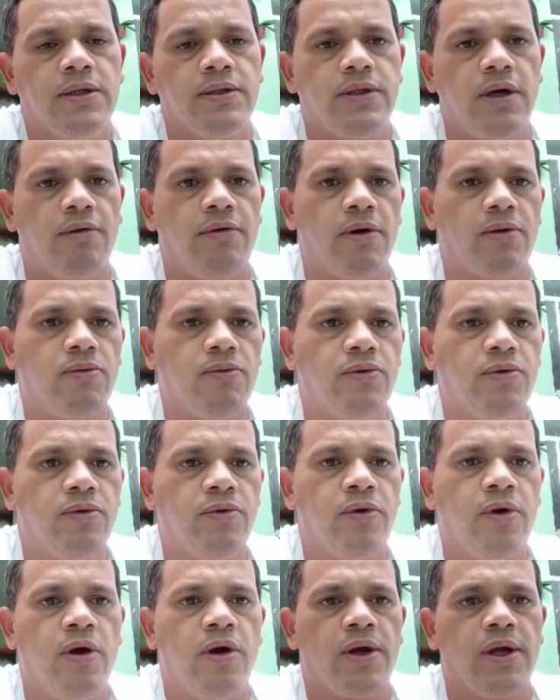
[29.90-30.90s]
estava com o
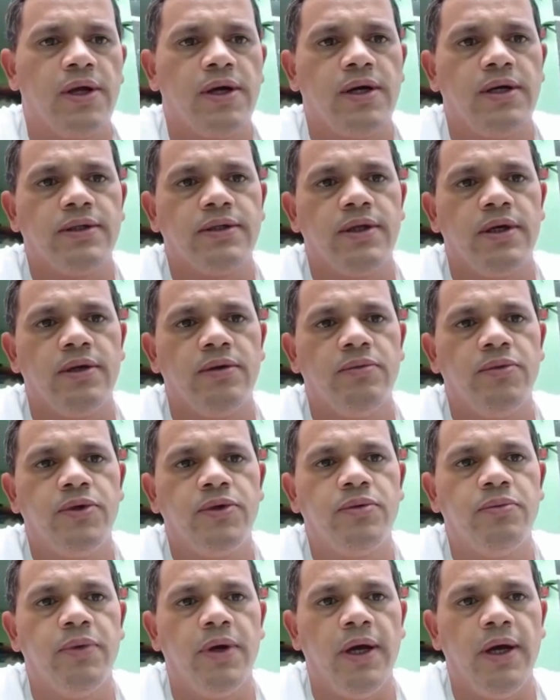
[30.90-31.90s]
Curió aqui cantando
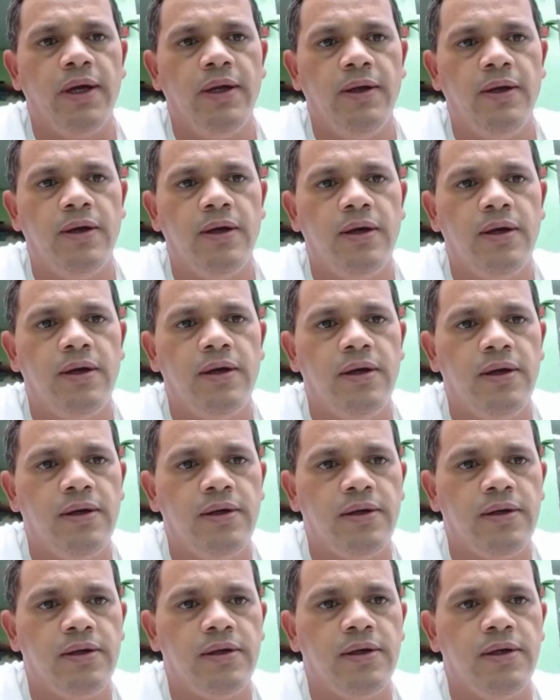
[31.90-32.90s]
muito bem
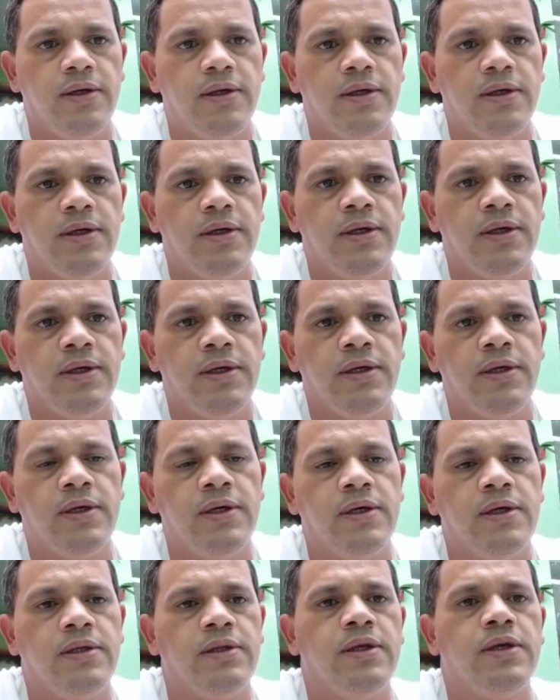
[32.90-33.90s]
e,
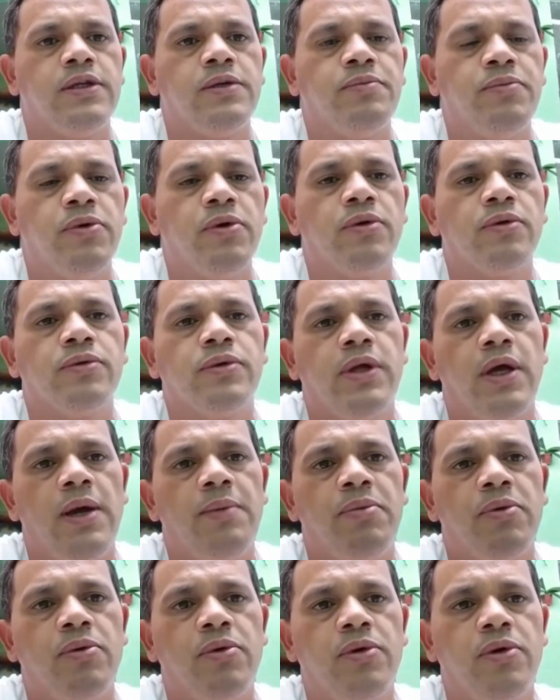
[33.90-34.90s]
e, dentro de pouco
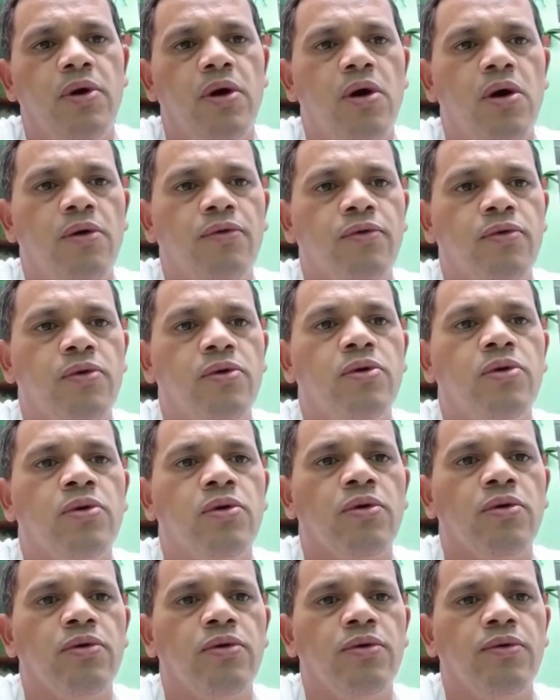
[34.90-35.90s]
tempo o Curió ficou
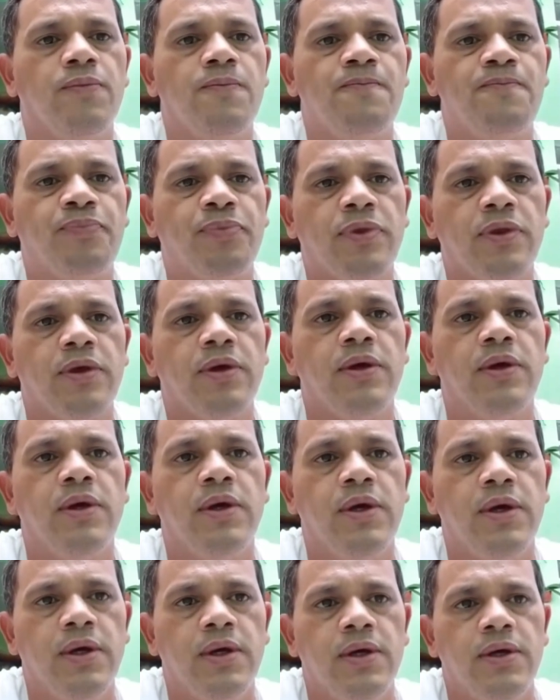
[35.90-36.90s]
rouco.
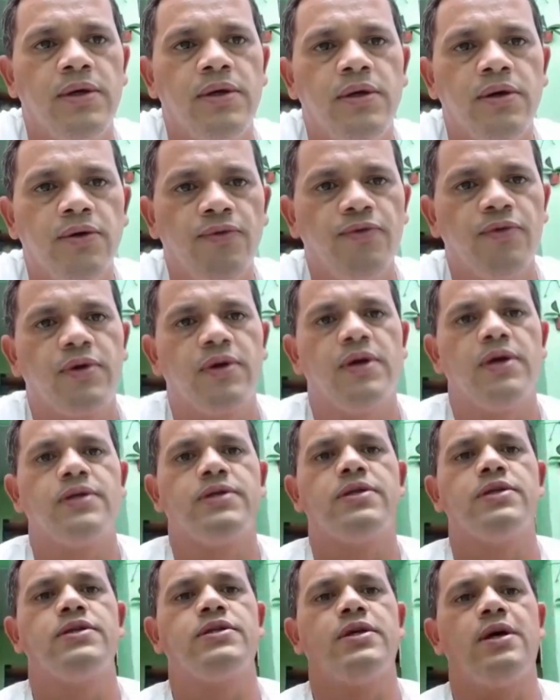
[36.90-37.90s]
E eu fiquei
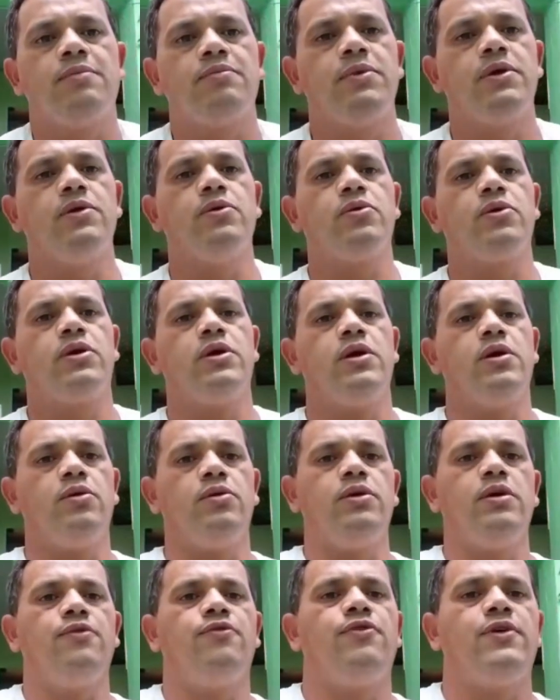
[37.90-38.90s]
sem saber o que eu
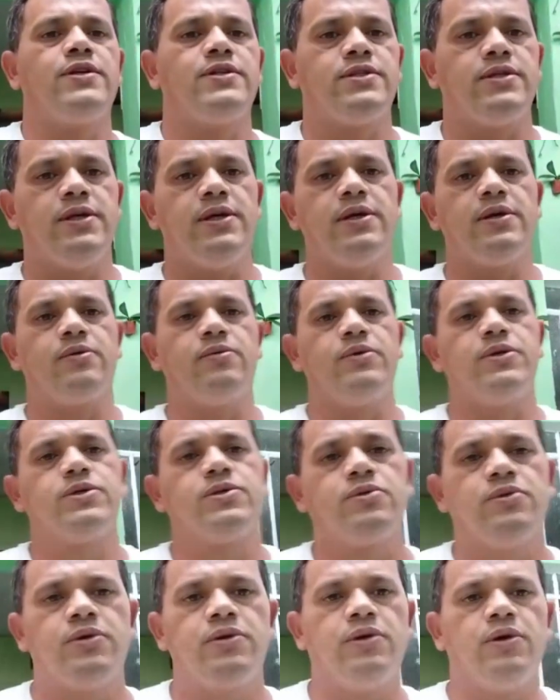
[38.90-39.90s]
ia fazer com esse
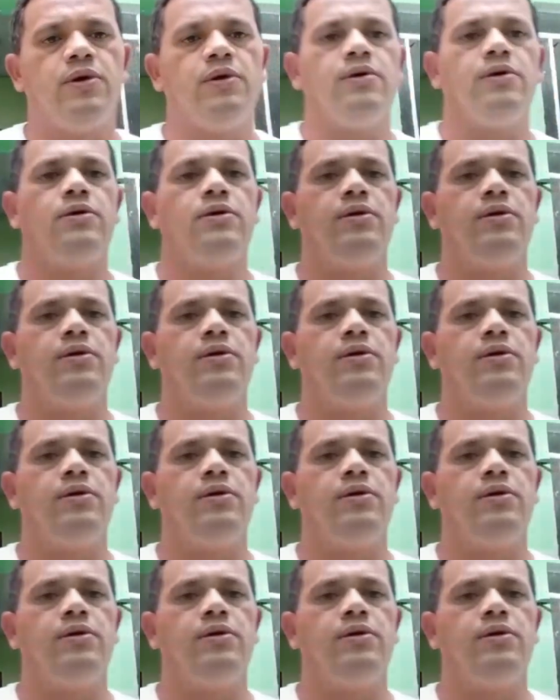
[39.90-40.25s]
Curió.